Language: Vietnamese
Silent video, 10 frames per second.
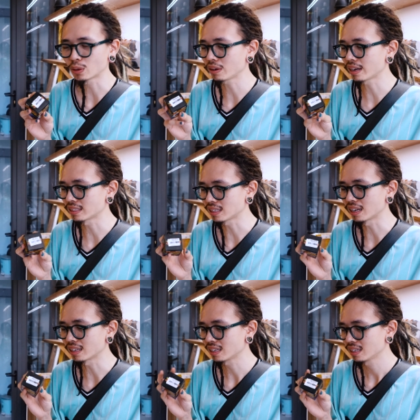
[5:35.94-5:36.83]
chủ yếu là đèn sưởi.
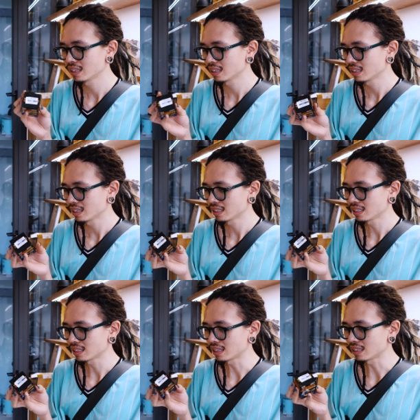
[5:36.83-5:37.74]

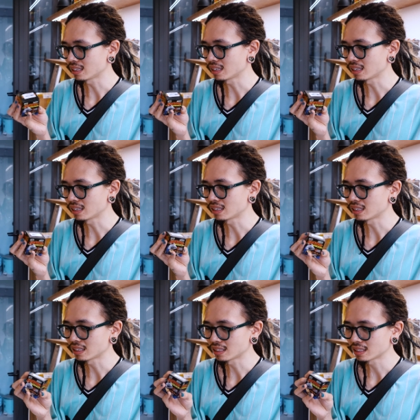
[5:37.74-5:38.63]
Thì
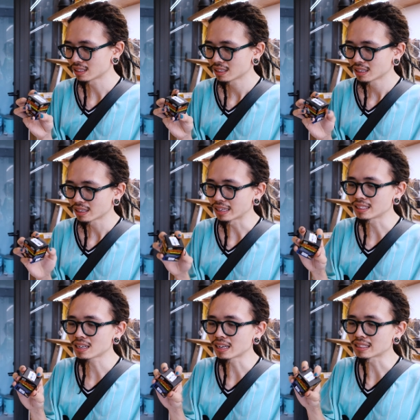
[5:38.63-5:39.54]
ngày
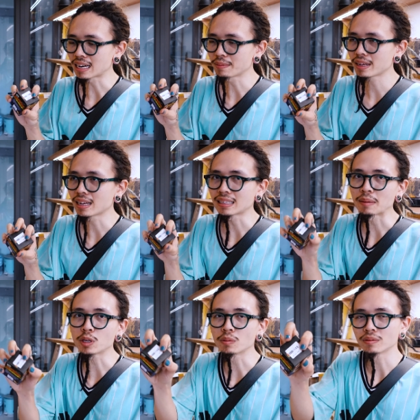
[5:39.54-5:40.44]
trước là dán lên biết là
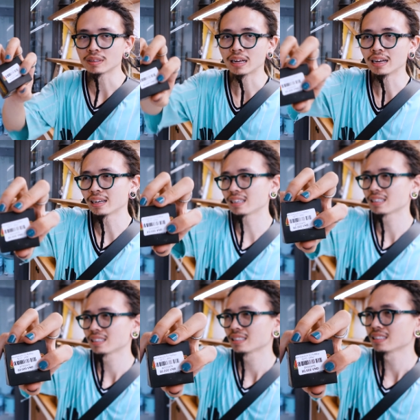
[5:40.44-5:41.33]
80. Đấy.
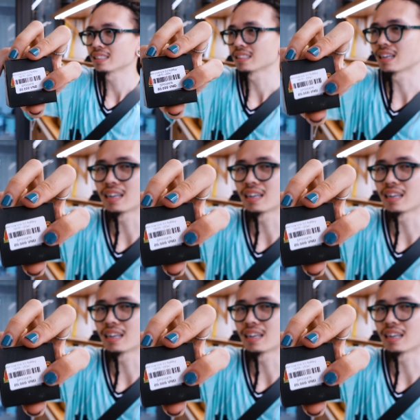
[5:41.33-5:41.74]
Nhưng